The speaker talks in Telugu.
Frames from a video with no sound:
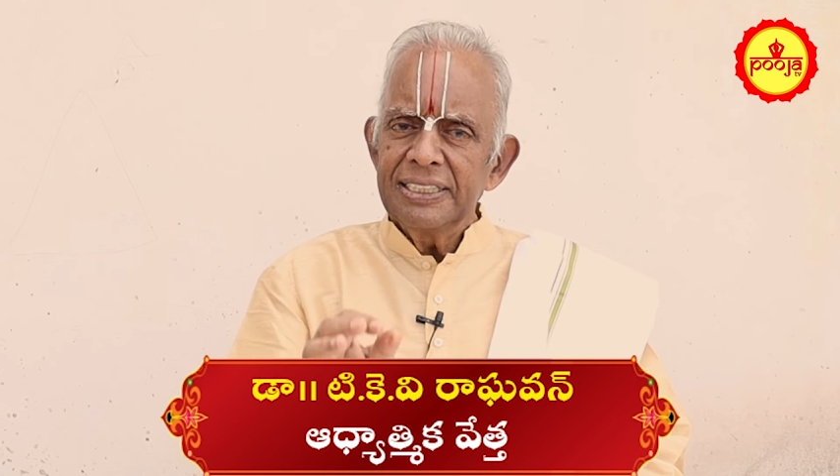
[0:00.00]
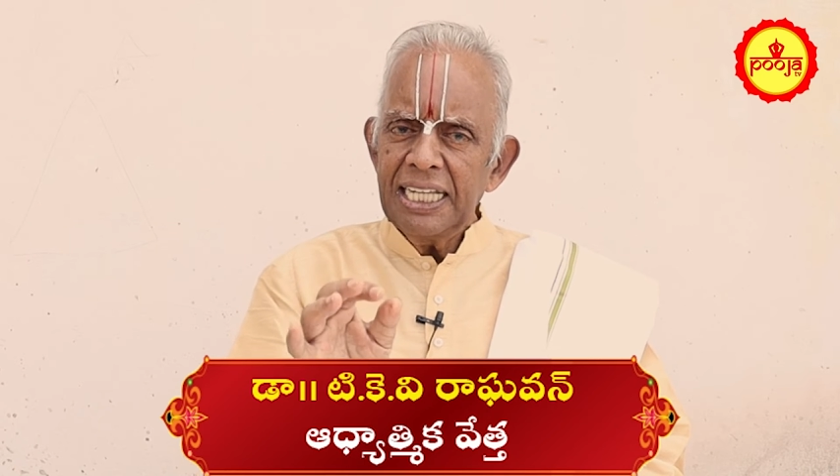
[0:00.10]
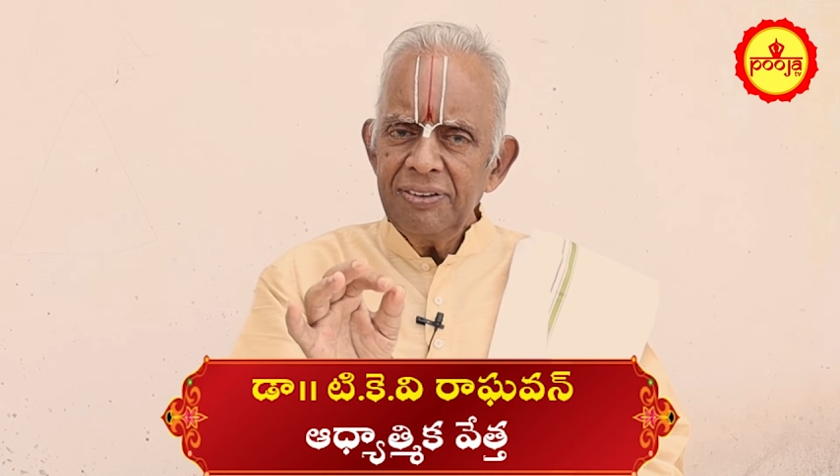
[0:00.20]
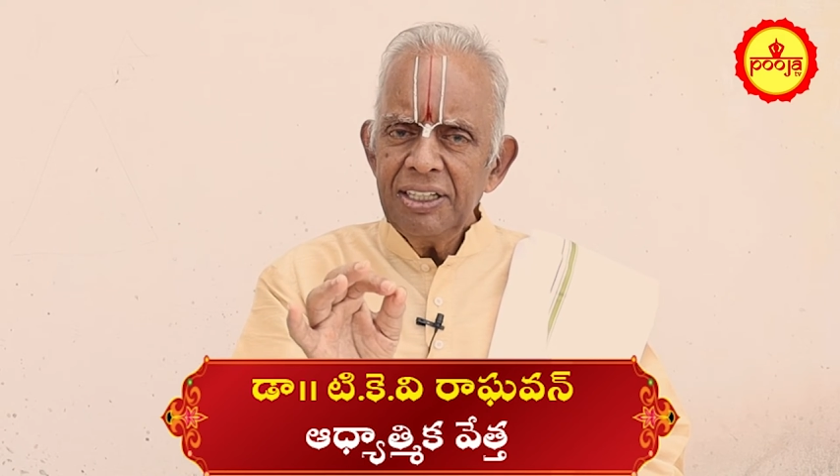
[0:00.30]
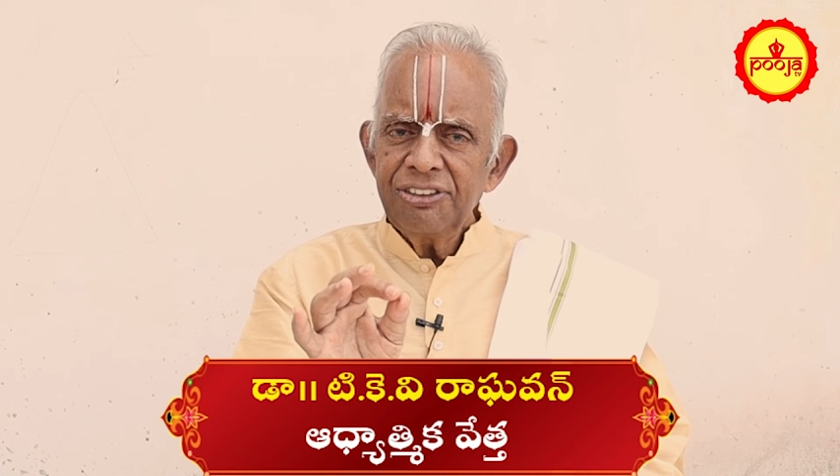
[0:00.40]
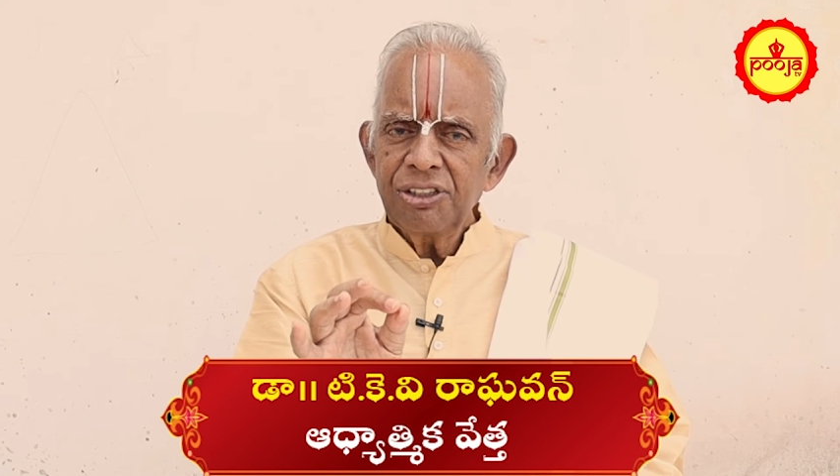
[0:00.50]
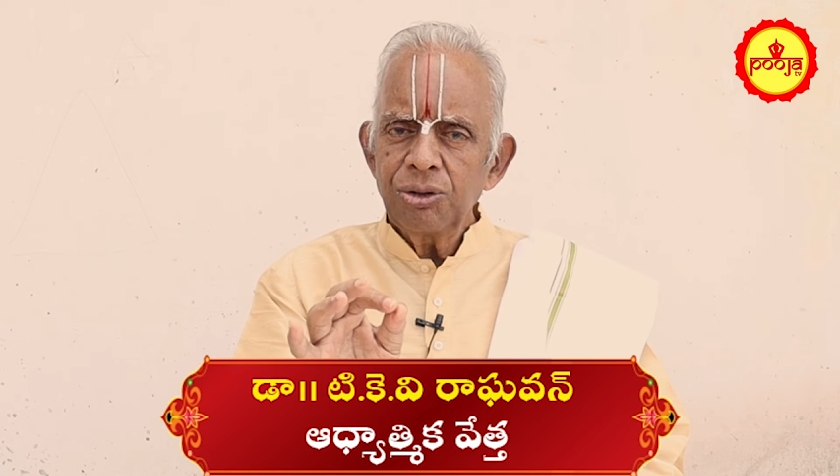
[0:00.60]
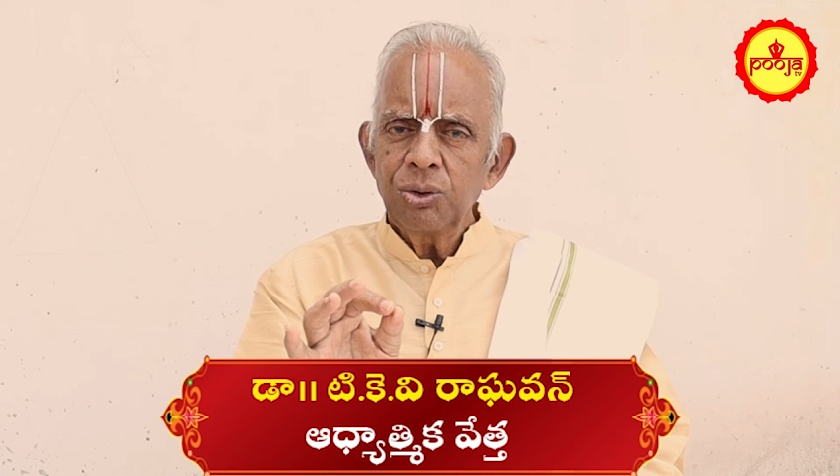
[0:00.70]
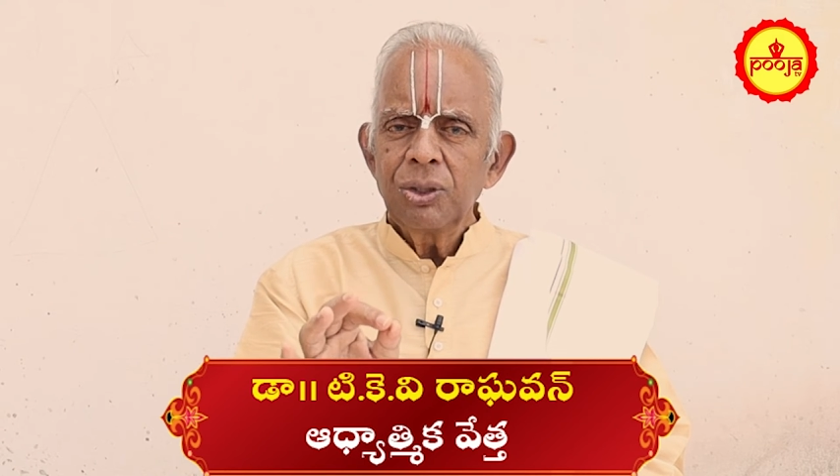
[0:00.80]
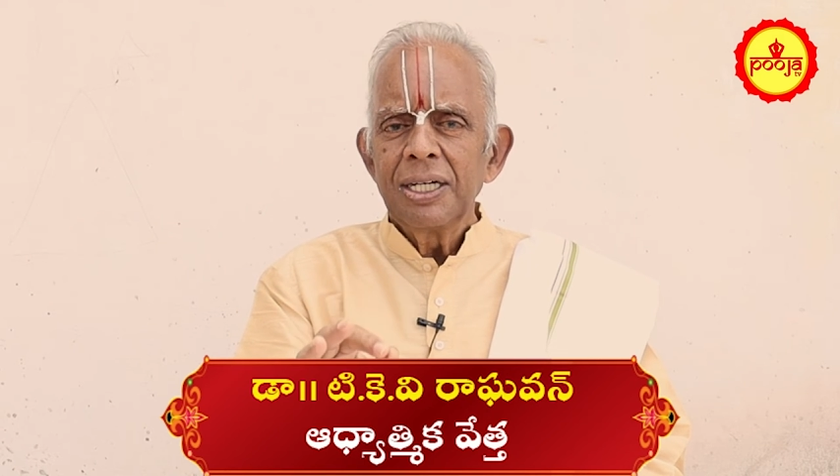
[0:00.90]

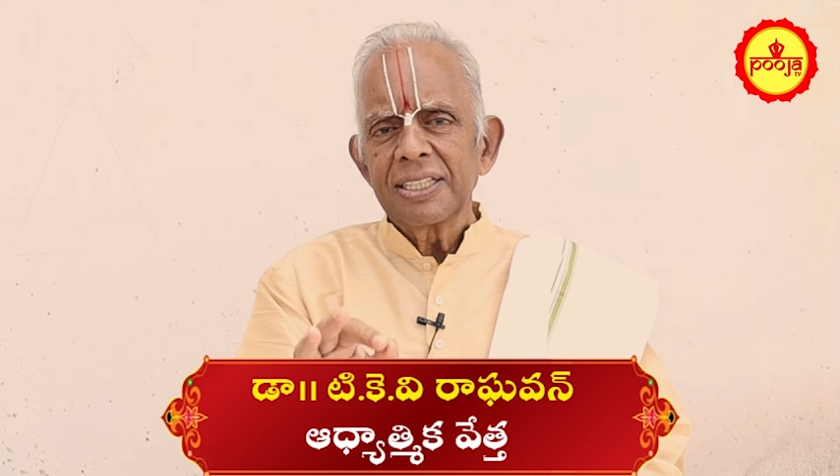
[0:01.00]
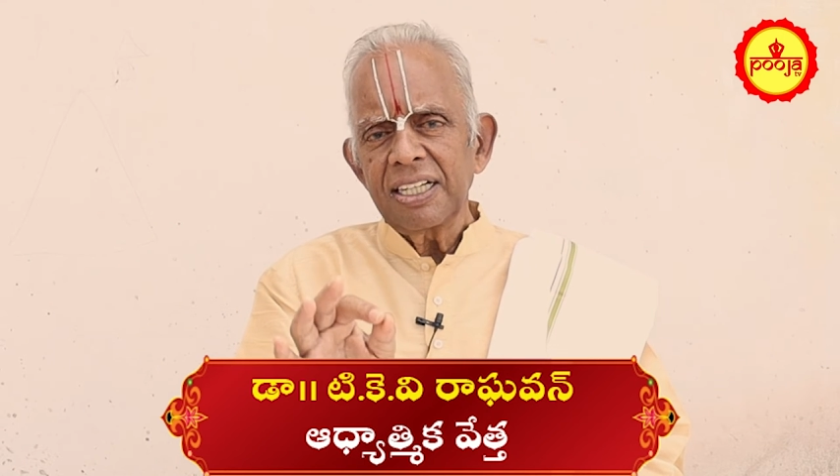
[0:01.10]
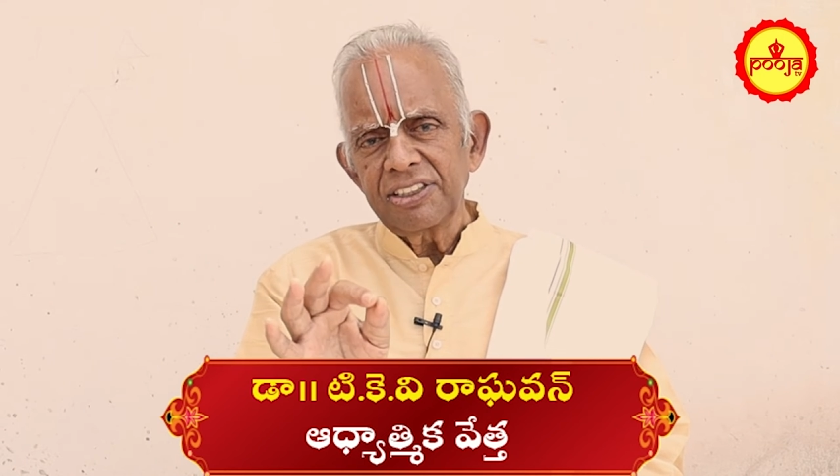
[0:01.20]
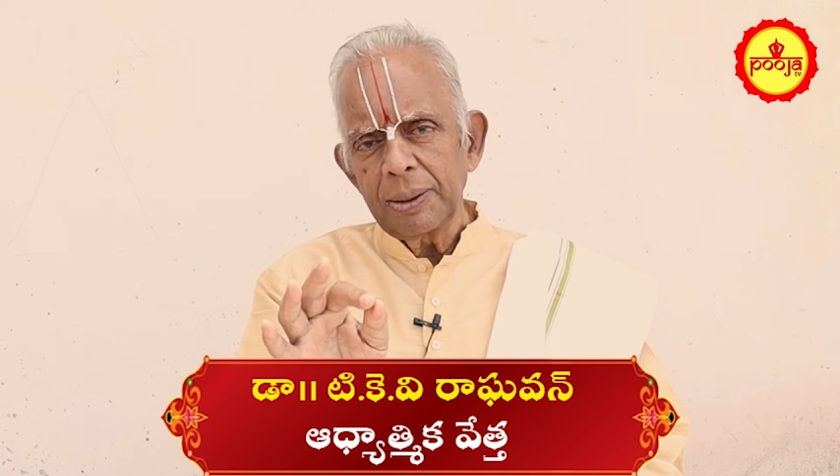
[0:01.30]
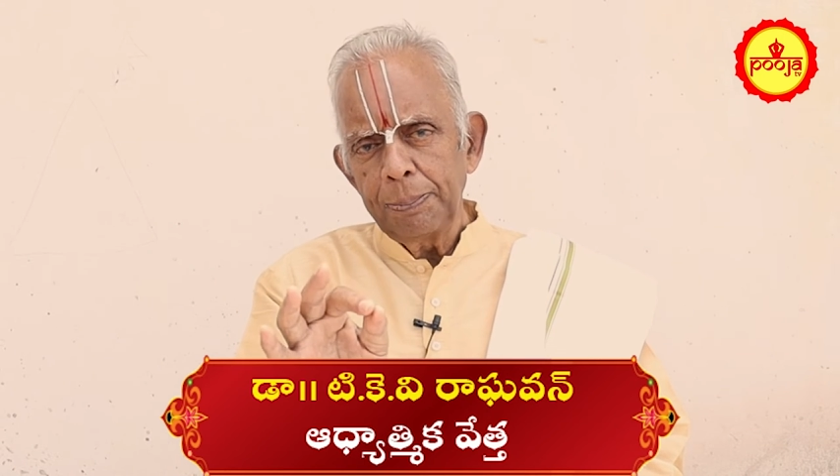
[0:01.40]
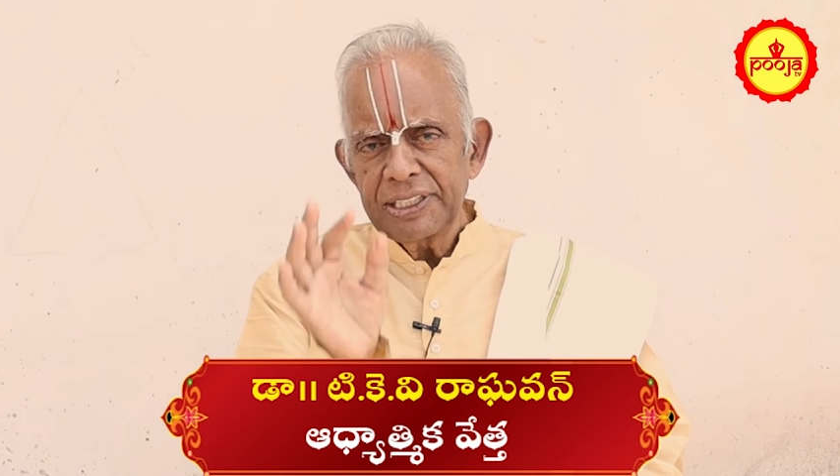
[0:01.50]
నైవేద్యం కాస్త